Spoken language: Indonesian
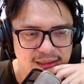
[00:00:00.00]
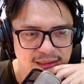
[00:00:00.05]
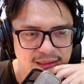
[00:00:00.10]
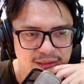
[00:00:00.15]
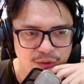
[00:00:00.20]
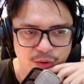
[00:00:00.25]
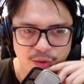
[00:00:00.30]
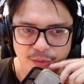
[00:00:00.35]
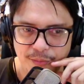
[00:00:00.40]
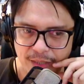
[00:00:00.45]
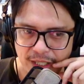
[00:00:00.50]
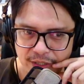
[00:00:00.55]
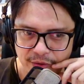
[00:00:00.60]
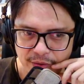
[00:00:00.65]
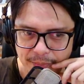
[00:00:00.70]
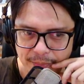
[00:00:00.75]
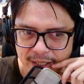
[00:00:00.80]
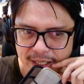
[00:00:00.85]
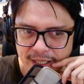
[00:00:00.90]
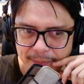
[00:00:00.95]
Tuh, piano
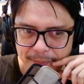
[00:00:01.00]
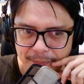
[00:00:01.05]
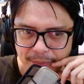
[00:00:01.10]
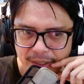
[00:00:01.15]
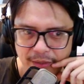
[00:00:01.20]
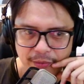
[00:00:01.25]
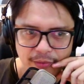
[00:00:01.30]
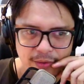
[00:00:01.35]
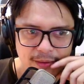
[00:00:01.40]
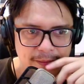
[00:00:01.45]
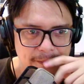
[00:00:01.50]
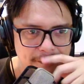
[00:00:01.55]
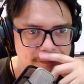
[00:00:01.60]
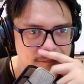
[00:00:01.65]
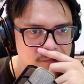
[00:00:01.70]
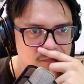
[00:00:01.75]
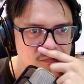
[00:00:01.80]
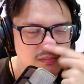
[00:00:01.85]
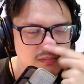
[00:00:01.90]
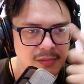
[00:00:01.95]
pek pek
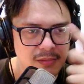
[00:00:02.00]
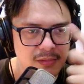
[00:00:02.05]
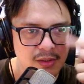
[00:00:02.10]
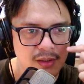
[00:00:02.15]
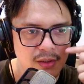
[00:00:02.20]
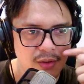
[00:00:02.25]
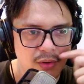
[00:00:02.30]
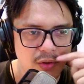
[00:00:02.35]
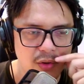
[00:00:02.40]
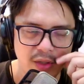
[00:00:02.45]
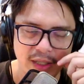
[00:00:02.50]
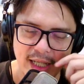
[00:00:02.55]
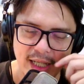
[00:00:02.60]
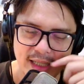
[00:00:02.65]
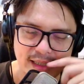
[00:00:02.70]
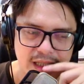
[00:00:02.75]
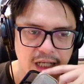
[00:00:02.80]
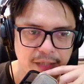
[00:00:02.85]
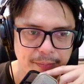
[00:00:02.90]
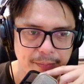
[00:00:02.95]
Oh
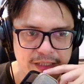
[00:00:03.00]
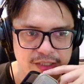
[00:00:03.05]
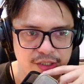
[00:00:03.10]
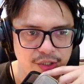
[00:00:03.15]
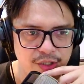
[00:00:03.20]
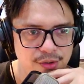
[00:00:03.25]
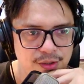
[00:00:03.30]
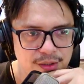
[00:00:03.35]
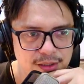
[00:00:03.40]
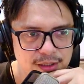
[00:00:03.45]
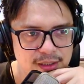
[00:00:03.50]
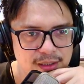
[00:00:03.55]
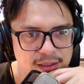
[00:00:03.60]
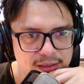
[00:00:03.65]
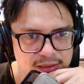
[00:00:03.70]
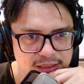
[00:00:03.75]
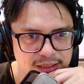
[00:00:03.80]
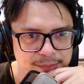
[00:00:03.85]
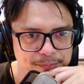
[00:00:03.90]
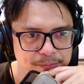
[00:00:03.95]
nice, arpeggio.
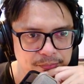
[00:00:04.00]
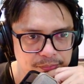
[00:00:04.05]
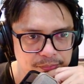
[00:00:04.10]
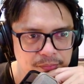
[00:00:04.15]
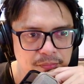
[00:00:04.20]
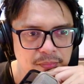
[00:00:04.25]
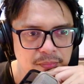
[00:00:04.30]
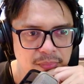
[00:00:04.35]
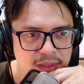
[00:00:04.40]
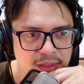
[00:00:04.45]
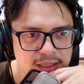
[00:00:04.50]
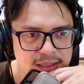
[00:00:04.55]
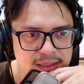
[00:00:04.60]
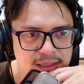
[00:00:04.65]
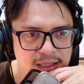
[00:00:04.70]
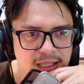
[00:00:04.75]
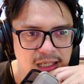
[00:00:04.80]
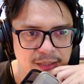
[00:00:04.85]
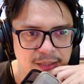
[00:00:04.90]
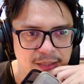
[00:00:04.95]
Sip.
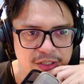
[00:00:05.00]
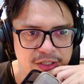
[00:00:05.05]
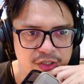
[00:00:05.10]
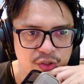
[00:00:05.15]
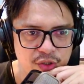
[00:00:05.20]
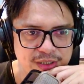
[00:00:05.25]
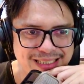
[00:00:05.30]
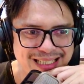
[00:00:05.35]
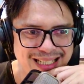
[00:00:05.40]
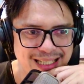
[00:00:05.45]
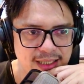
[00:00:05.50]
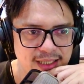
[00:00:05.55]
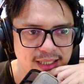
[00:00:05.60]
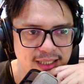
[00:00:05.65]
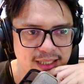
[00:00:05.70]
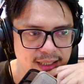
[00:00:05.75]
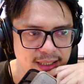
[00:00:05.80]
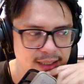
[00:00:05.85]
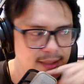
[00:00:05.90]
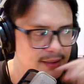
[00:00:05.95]
Arpeggio
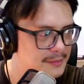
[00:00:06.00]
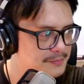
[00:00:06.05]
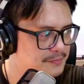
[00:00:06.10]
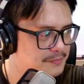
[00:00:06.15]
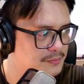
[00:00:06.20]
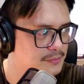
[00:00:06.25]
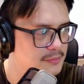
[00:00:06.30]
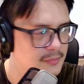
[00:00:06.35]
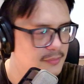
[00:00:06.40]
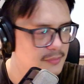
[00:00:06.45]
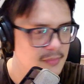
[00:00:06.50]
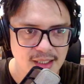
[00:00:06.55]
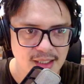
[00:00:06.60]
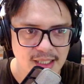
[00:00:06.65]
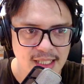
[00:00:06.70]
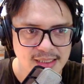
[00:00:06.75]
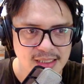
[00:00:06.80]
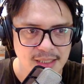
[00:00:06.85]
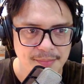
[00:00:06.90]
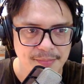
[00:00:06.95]
sente.
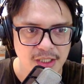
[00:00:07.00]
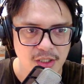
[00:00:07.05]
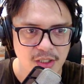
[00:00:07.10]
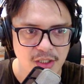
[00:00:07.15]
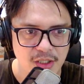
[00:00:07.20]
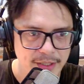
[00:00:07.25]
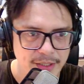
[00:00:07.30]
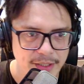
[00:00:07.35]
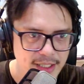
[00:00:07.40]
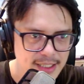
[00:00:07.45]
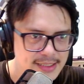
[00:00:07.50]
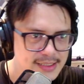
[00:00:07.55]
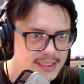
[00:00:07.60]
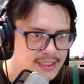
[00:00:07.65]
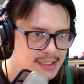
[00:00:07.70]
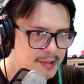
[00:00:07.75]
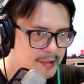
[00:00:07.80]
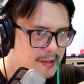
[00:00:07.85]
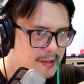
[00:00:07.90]
Oke, sambil ngopi ya guys ya.